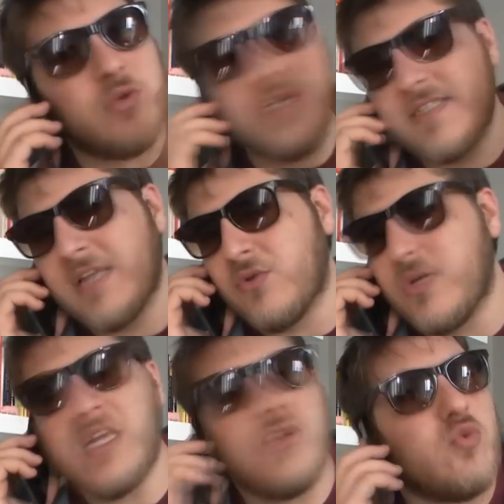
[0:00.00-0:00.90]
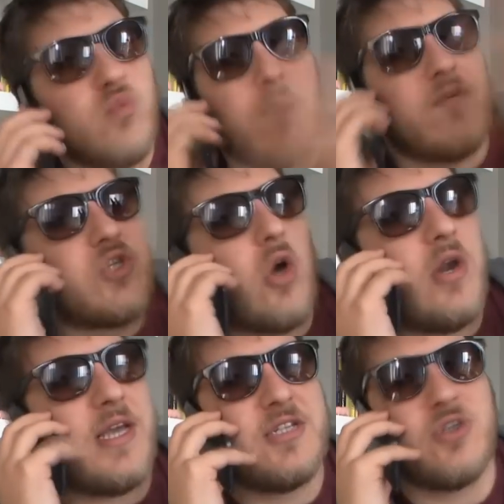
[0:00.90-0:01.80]
sugli Stati Uniti, un nuovo
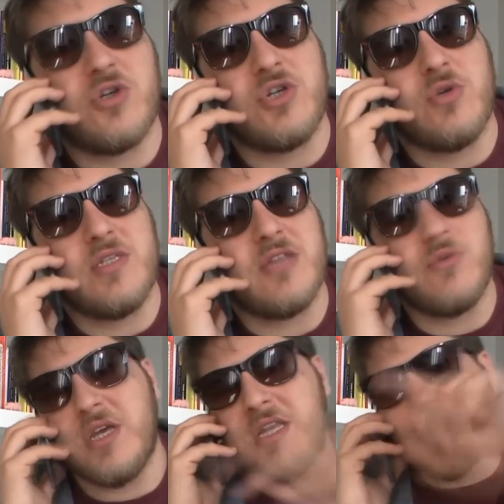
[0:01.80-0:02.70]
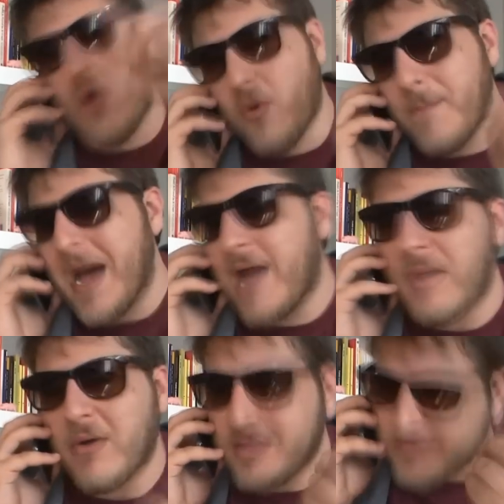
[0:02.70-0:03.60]
sole che sorge sugli Stati Uniti con
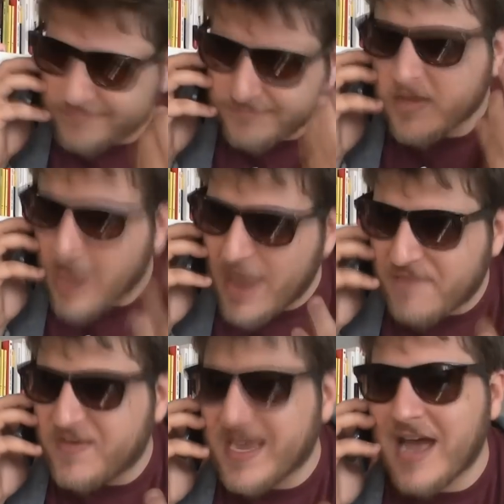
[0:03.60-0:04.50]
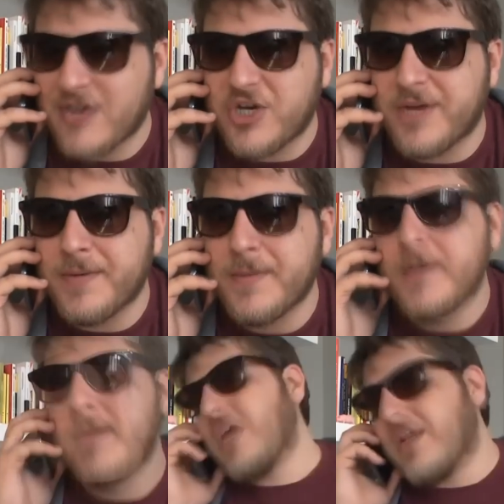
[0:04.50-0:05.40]
Obama, quindi efficace.
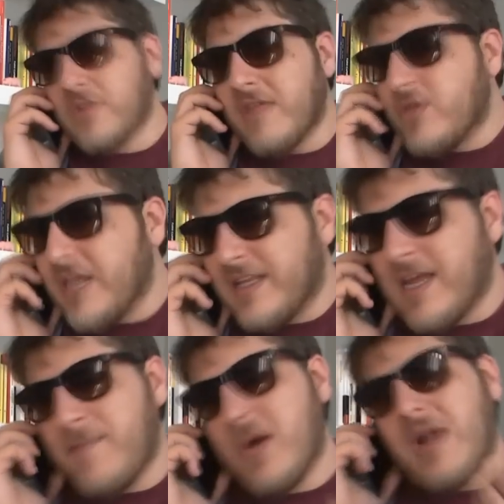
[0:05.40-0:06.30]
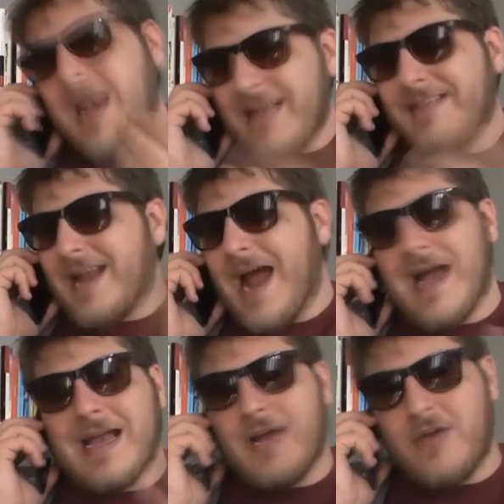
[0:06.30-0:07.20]
Certo, devo dirti che però la
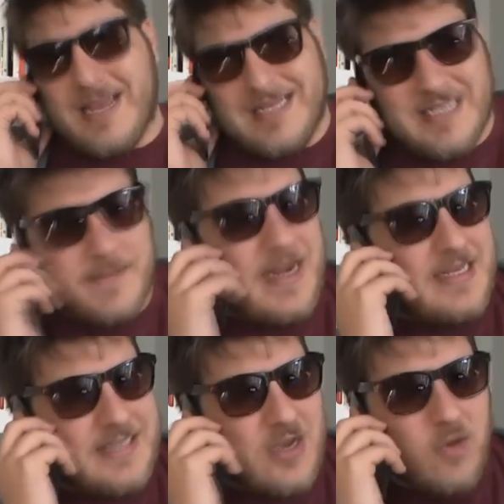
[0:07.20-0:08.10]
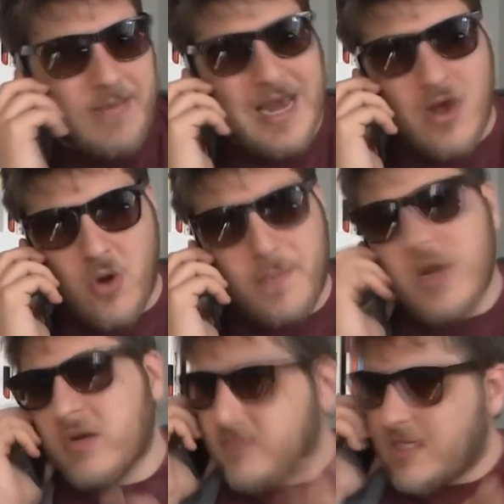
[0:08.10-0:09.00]
lettera H non è che si presta come la O,
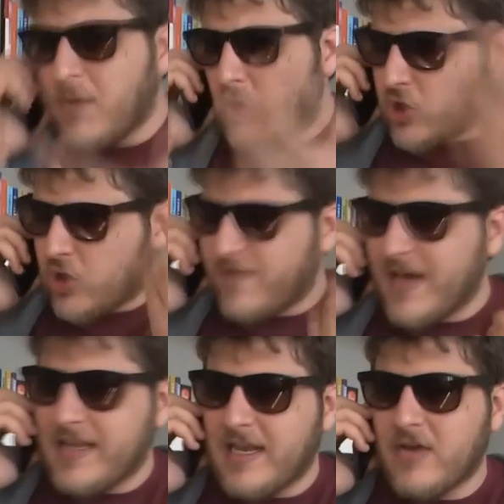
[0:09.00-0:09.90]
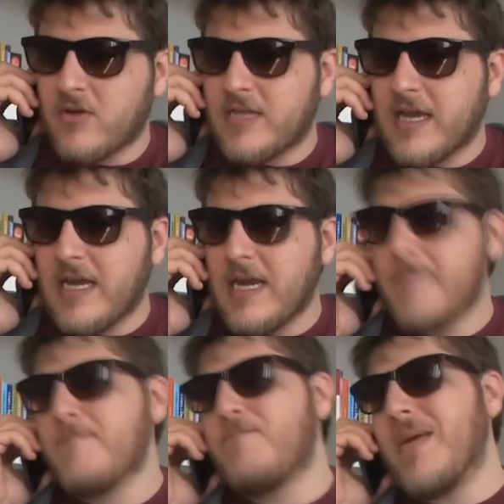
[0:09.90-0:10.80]
però si possono fare delle cose carine.
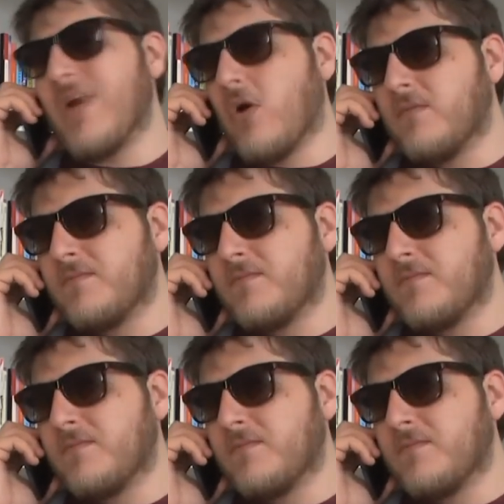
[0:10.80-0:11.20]
Però,